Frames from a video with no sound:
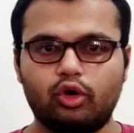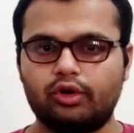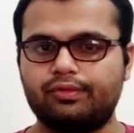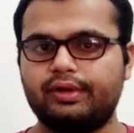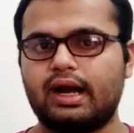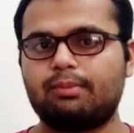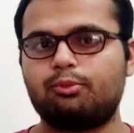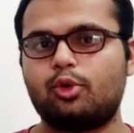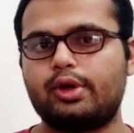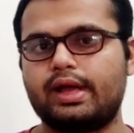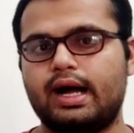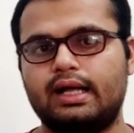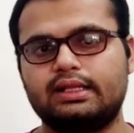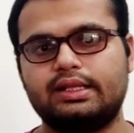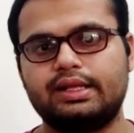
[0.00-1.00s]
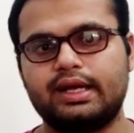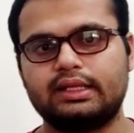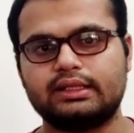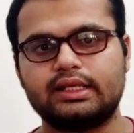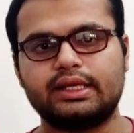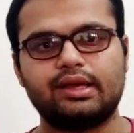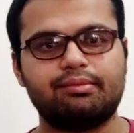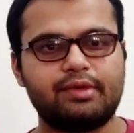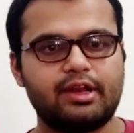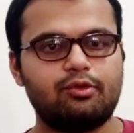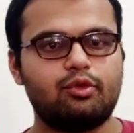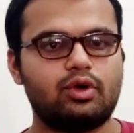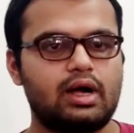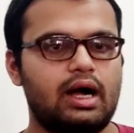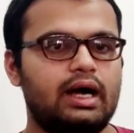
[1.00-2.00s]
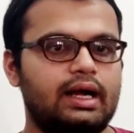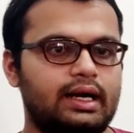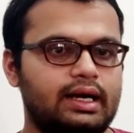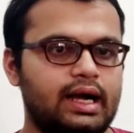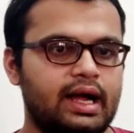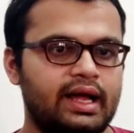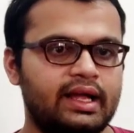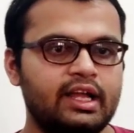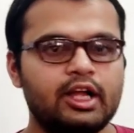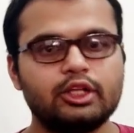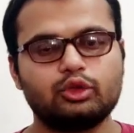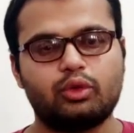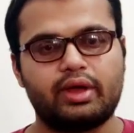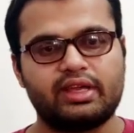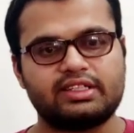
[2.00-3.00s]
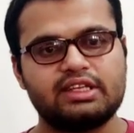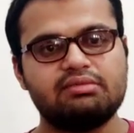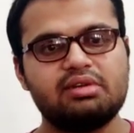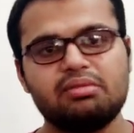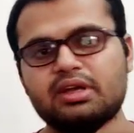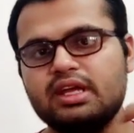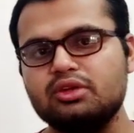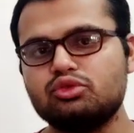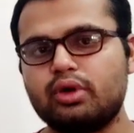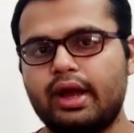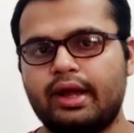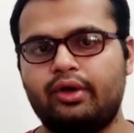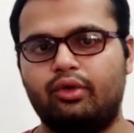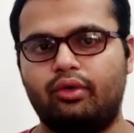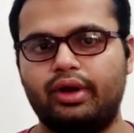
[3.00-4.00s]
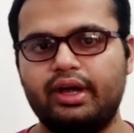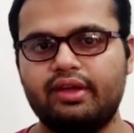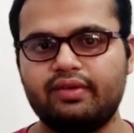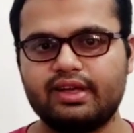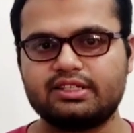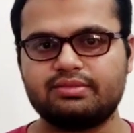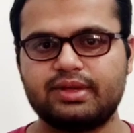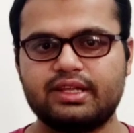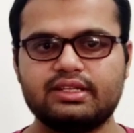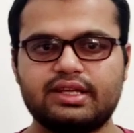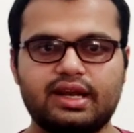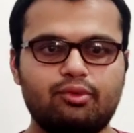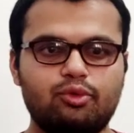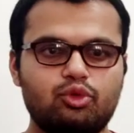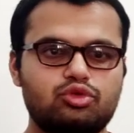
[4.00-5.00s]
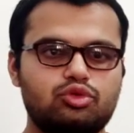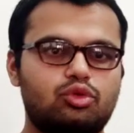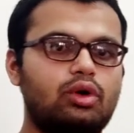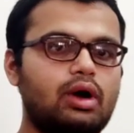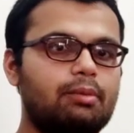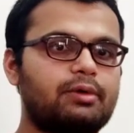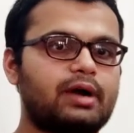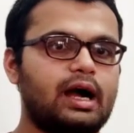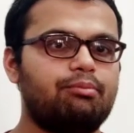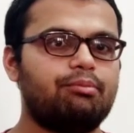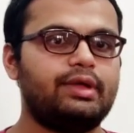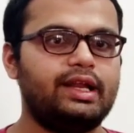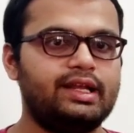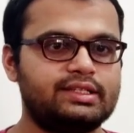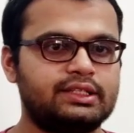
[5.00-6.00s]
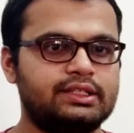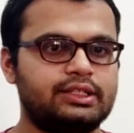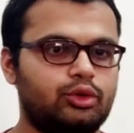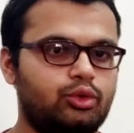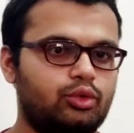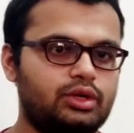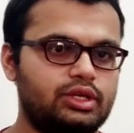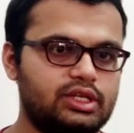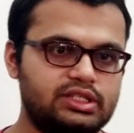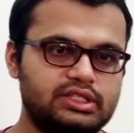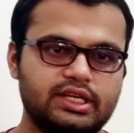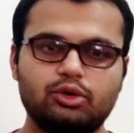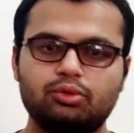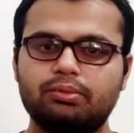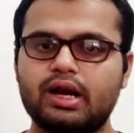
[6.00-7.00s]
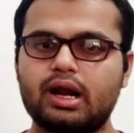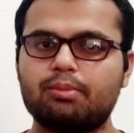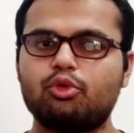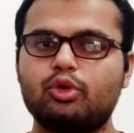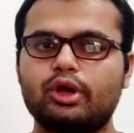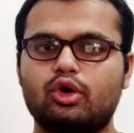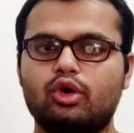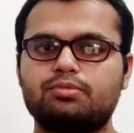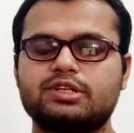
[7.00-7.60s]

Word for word: और फिर आपको याद नहीं आता कि मैंने वो कहाँ रखा है तो ऐसे में भी ये जो एंड्रॉयड डिवाइस मैनेजर है उसको आप काम में ले सकते हो इसके ऊपर आपको एक